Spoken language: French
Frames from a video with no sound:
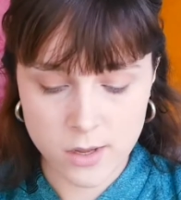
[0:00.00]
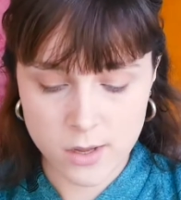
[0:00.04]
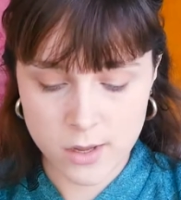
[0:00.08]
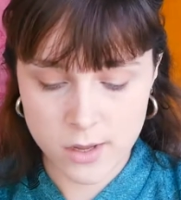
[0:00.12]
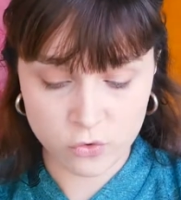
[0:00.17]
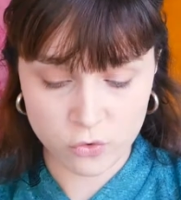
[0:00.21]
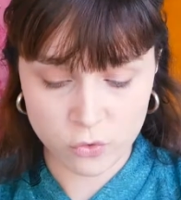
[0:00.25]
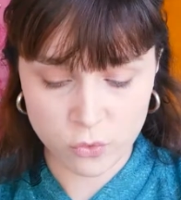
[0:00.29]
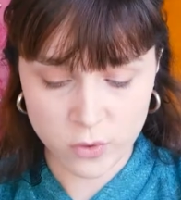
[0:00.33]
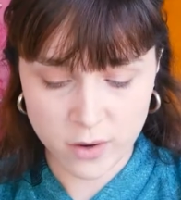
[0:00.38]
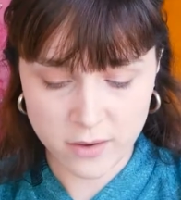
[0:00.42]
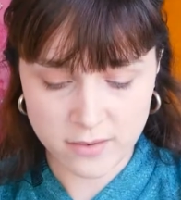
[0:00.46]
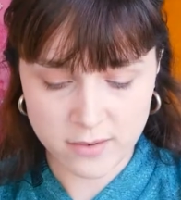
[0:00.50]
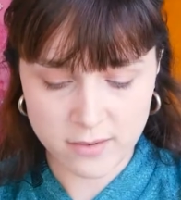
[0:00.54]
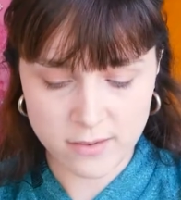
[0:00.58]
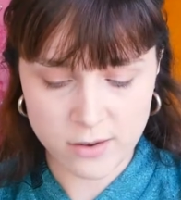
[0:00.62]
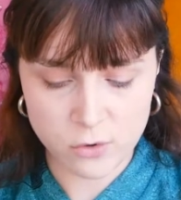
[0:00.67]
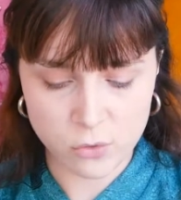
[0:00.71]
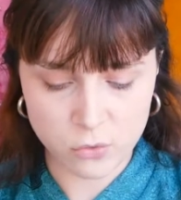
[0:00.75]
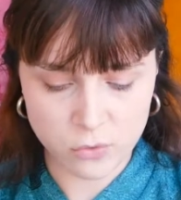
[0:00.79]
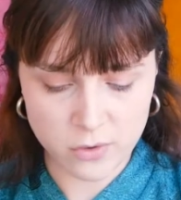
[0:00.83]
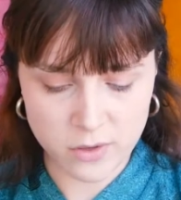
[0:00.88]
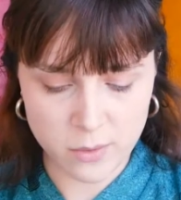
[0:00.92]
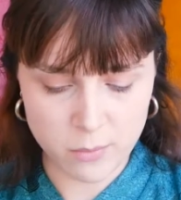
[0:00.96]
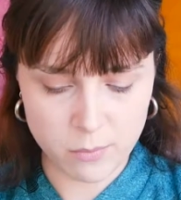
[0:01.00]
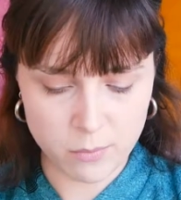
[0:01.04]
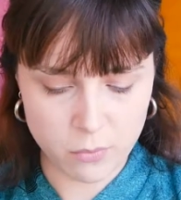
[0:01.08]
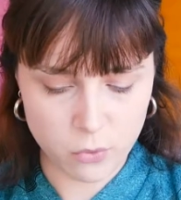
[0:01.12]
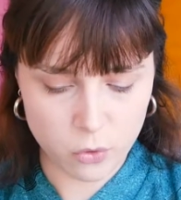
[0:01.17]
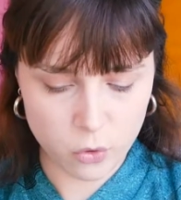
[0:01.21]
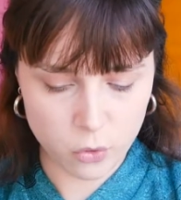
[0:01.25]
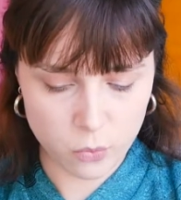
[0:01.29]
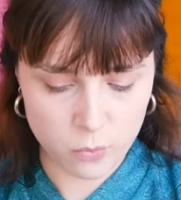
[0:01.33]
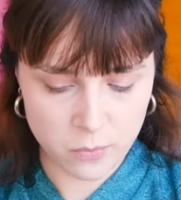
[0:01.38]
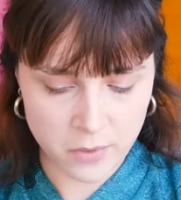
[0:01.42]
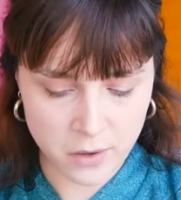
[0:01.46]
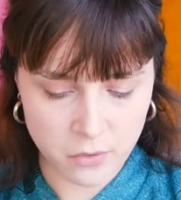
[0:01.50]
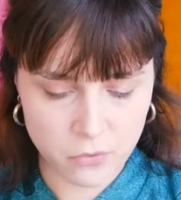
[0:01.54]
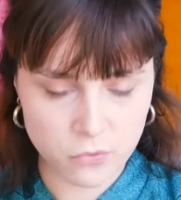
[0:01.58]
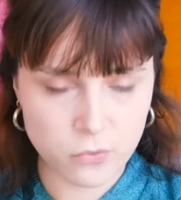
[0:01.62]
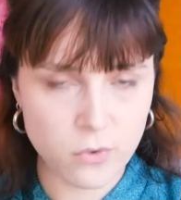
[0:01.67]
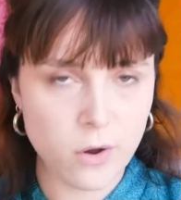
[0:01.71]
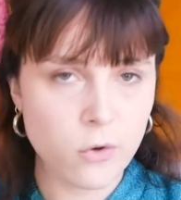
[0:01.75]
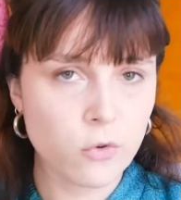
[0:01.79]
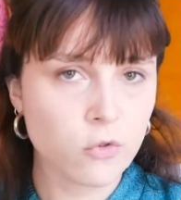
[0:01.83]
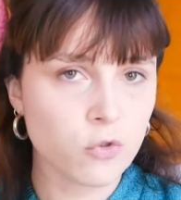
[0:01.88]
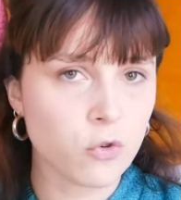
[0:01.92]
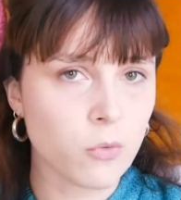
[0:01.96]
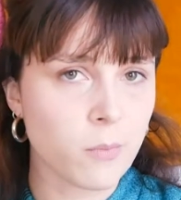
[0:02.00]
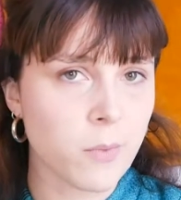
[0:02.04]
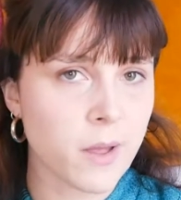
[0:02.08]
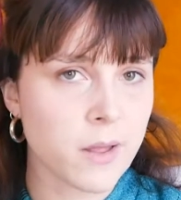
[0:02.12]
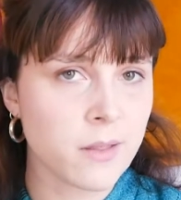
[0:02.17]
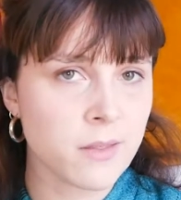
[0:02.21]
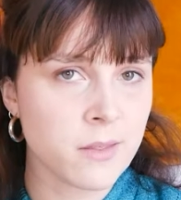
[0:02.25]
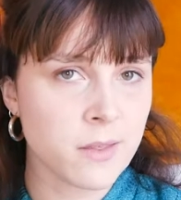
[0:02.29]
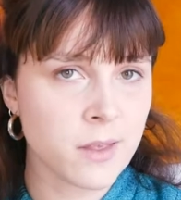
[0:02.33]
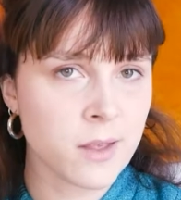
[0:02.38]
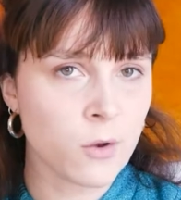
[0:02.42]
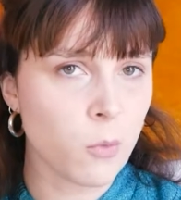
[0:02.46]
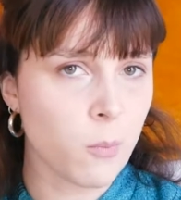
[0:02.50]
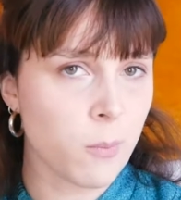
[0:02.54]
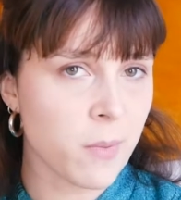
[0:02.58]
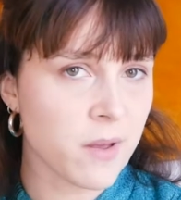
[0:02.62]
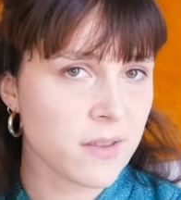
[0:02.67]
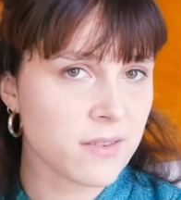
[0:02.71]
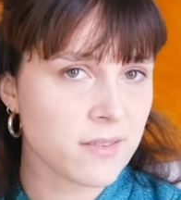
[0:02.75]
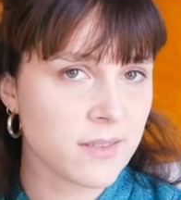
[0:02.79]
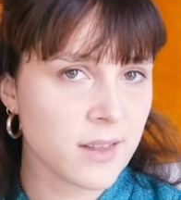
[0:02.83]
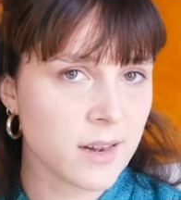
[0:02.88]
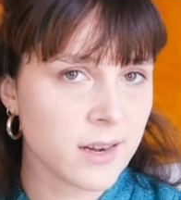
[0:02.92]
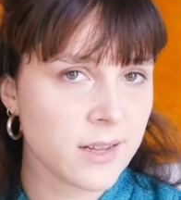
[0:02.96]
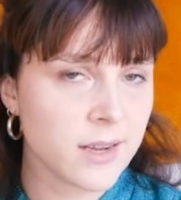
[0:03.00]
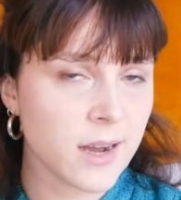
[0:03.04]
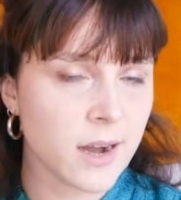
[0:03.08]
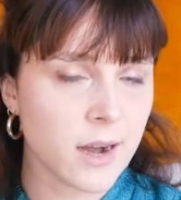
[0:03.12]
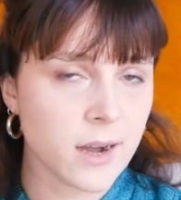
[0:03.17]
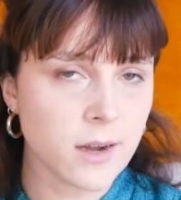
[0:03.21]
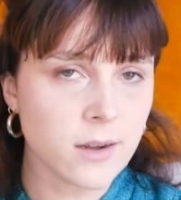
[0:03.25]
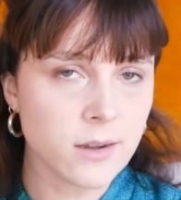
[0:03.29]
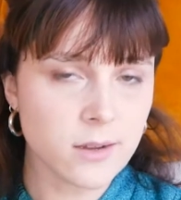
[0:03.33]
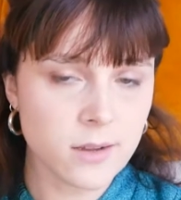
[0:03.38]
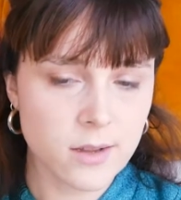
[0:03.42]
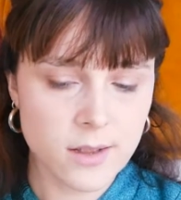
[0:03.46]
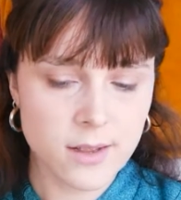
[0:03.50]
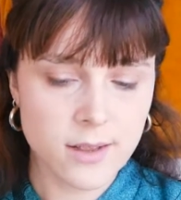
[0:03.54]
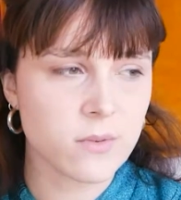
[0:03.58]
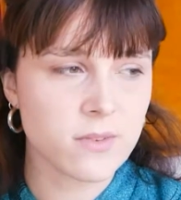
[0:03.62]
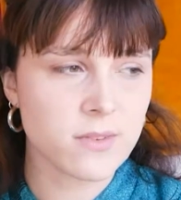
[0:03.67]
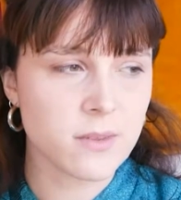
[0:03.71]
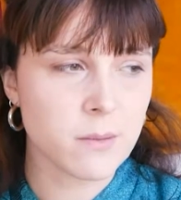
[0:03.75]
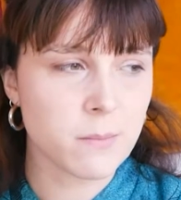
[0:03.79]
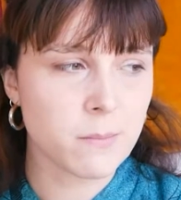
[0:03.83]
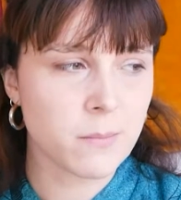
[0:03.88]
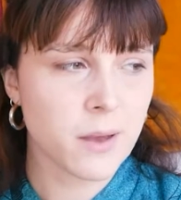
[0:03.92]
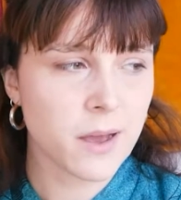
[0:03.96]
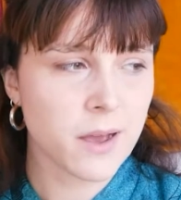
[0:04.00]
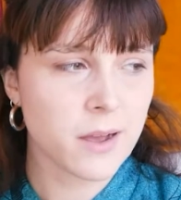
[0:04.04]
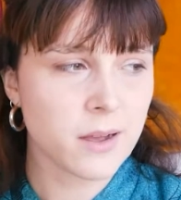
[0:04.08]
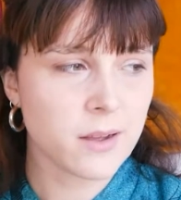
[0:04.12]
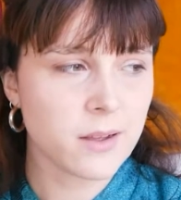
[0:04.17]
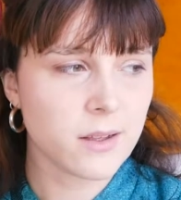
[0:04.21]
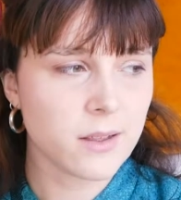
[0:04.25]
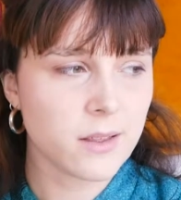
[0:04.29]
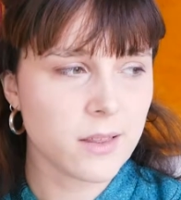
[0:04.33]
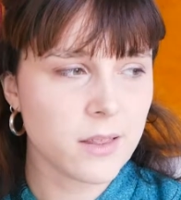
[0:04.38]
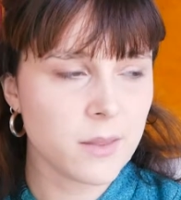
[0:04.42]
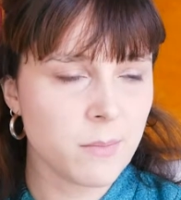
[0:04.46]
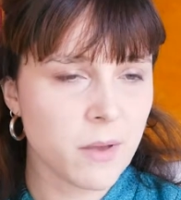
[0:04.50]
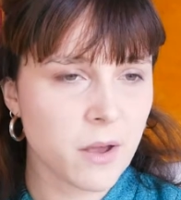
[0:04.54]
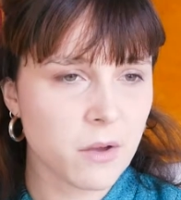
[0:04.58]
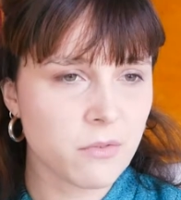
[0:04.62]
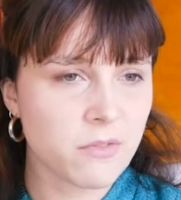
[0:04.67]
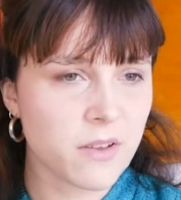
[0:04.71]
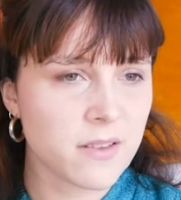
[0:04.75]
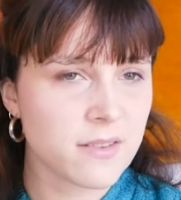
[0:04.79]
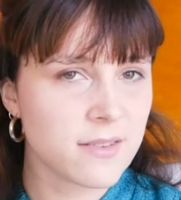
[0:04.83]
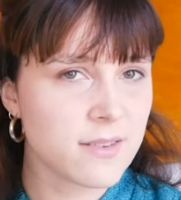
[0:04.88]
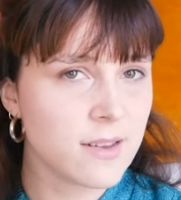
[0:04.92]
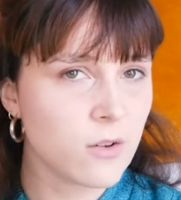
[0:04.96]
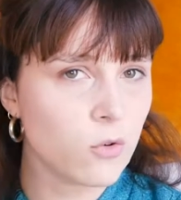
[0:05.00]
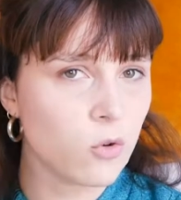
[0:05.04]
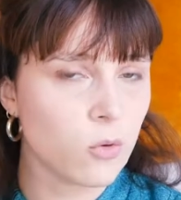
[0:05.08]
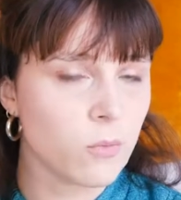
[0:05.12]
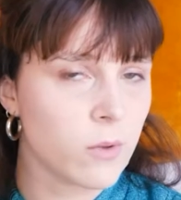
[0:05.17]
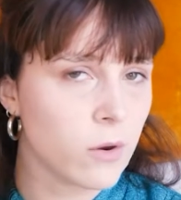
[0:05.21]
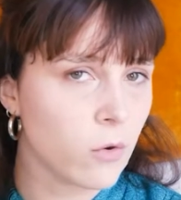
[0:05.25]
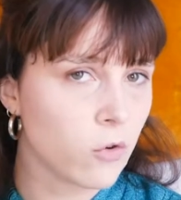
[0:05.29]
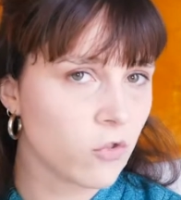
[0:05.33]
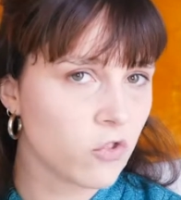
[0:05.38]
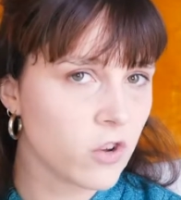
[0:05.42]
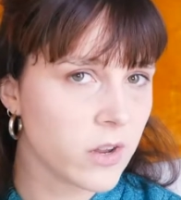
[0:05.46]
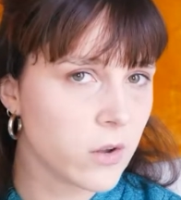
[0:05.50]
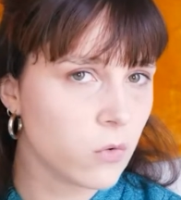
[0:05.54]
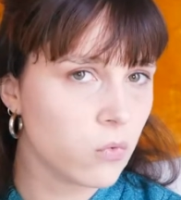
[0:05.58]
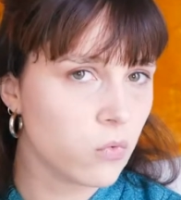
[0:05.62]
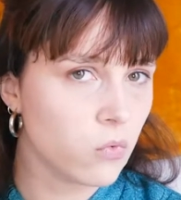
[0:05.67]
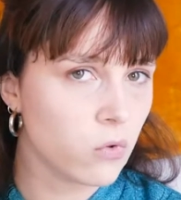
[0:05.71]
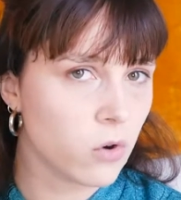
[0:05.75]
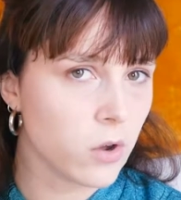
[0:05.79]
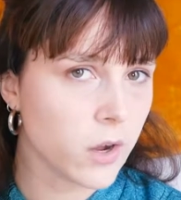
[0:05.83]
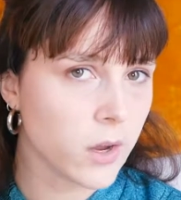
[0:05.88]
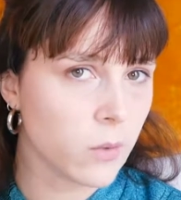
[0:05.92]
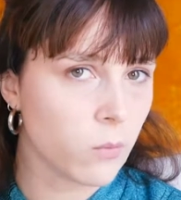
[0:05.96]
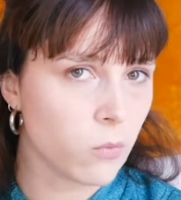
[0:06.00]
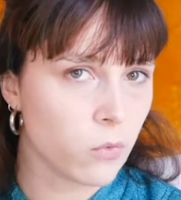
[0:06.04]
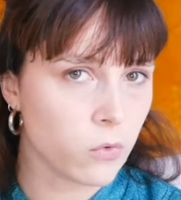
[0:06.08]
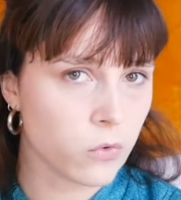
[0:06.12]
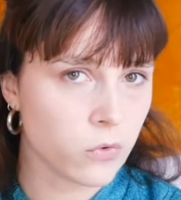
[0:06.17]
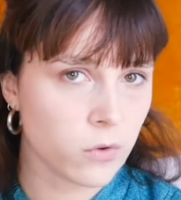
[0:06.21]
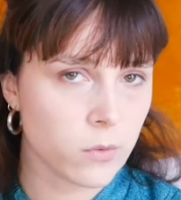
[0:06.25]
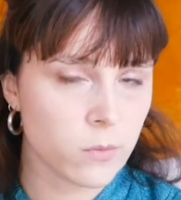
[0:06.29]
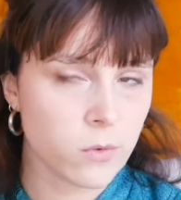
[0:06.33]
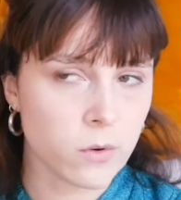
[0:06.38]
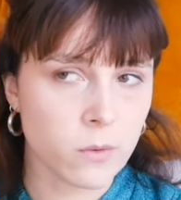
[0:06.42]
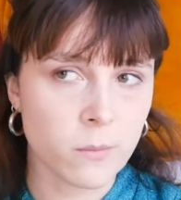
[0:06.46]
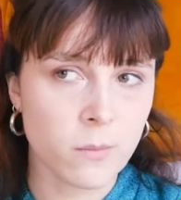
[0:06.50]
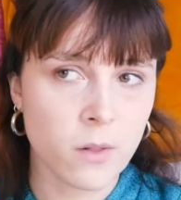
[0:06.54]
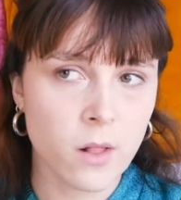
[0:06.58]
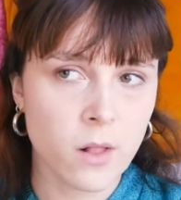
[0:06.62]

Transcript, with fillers: Je crois que c'était l'une des premières fois où je maniais le pastel gras. C'est pas hyper facile de mélanger les couleurs, il me semble.